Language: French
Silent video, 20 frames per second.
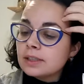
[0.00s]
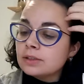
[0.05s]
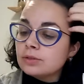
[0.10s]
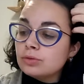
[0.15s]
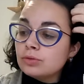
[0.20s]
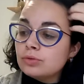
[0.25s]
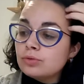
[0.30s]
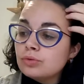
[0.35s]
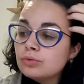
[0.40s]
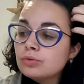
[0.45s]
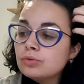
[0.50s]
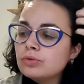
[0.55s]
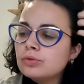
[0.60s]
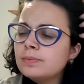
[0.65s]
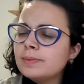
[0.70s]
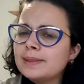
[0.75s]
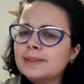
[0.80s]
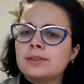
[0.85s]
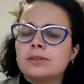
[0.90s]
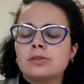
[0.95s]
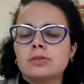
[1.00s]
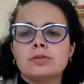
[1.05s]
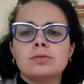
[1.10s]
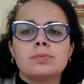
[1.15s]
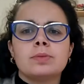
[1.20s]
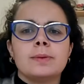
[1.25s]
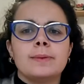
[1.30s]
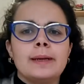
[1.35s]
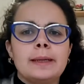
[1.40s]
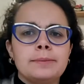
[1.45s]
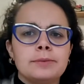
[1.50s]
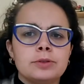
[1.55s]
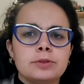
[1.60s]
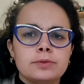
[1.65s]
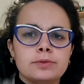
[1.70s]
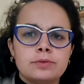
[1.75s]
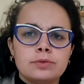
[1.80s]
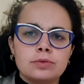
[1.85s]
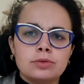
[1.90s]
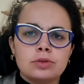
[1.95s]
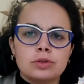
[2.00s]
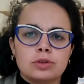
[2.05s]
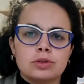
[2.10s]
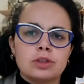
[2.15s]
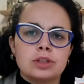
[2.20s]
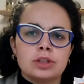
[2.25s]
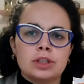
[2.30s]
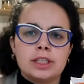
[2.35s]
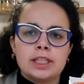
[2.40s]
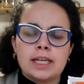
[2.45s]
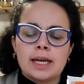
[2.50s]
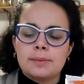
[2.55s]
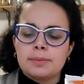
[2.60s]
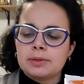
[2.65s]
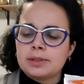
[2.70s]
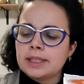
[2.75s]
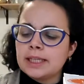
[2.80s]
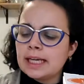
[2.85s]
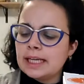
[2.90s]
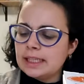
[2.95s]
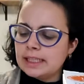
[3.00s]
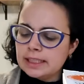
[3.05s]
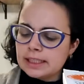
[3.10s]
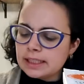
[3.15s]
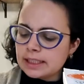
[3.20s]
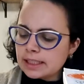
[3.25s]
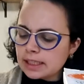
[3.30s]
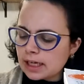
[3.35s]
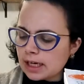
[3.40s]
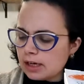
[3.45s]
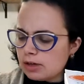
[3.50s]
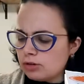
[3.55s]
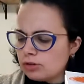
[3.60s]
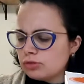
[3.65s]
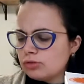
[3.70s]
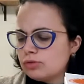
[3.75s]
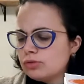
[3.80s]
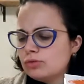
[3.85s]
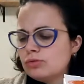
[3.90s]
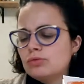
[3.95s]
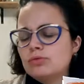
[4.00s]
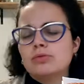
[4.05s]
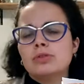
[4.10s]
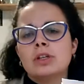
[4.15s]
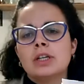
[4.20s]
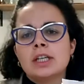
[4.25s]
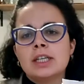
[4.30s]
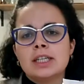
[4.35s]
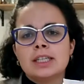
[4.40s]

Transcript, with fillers: du tout parce que problème de vue quand j'ai appris à lire alors du coup